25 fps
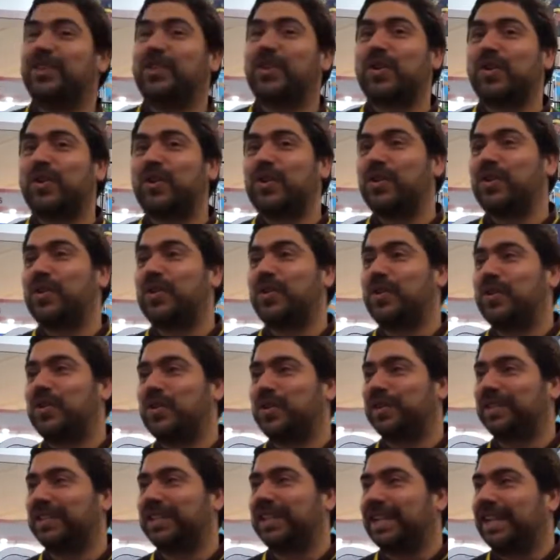todos
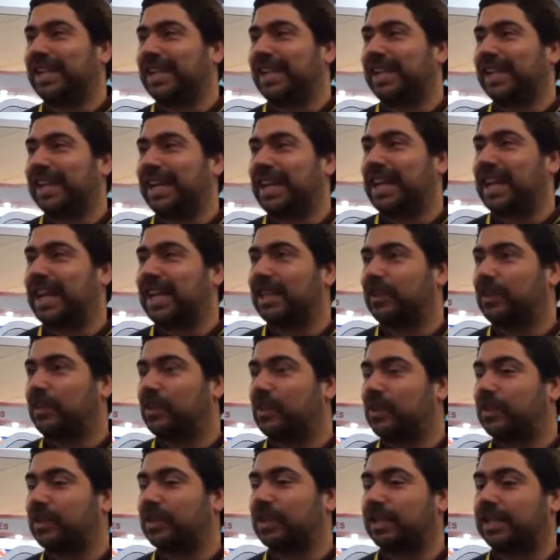los
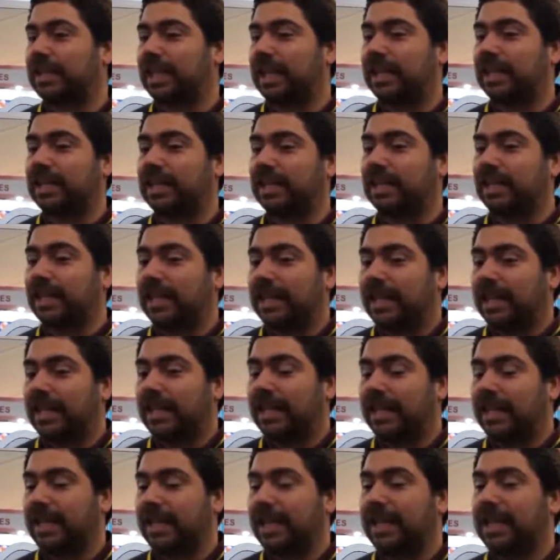relatos están
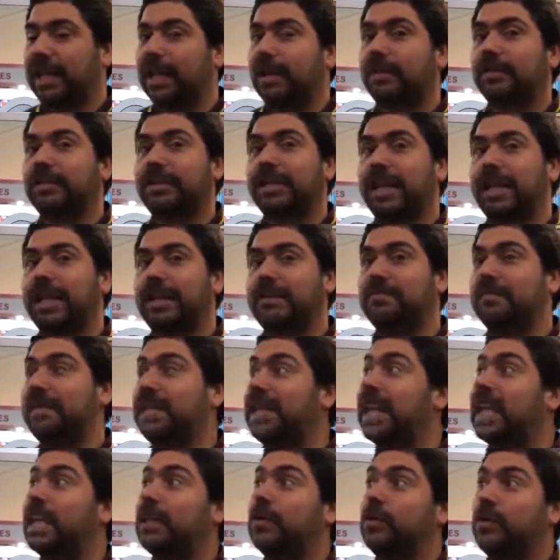ligados al
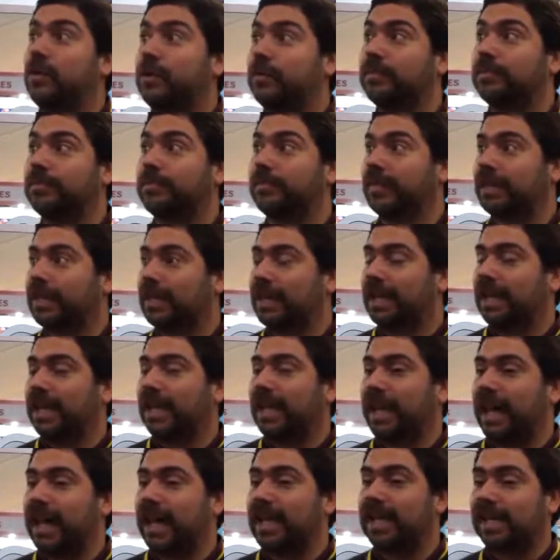miedo.
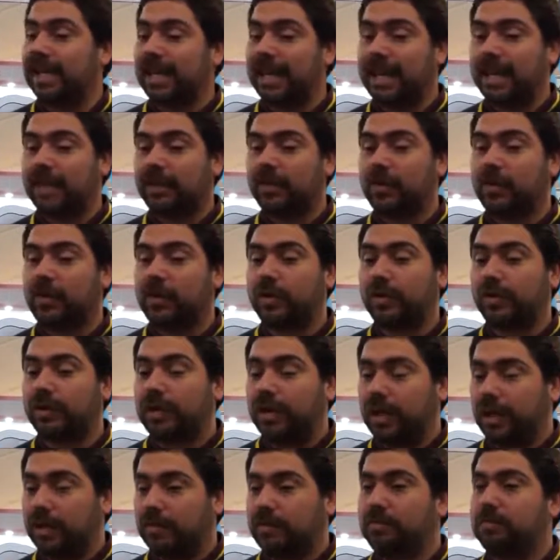Hay
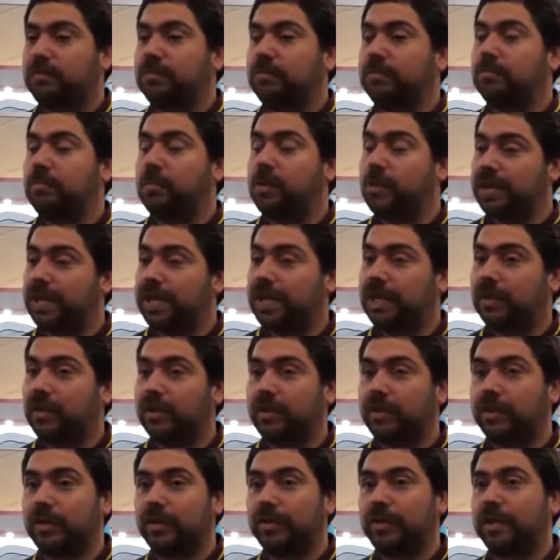relatos
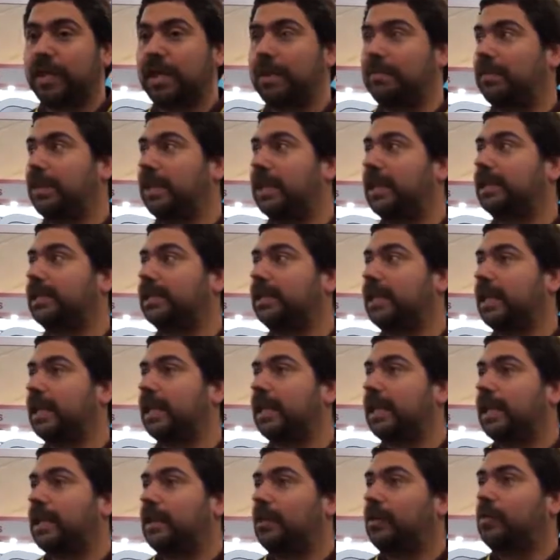bonitos donde
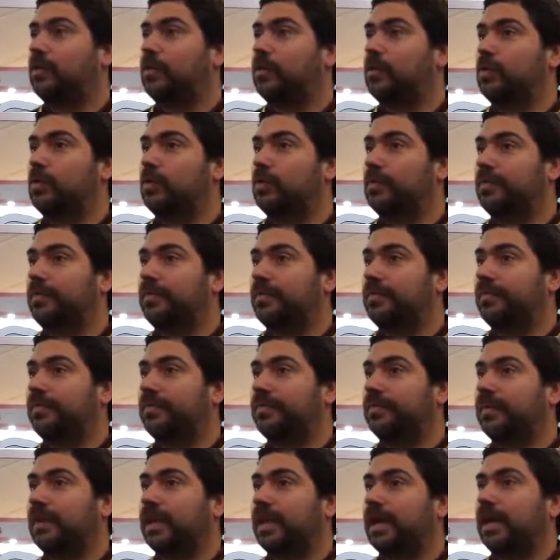aparece
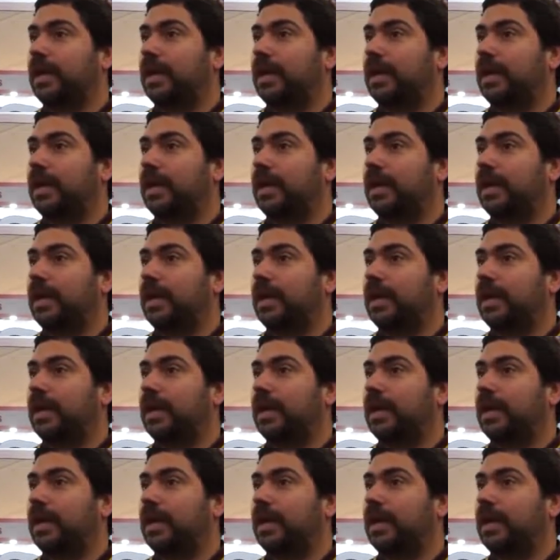un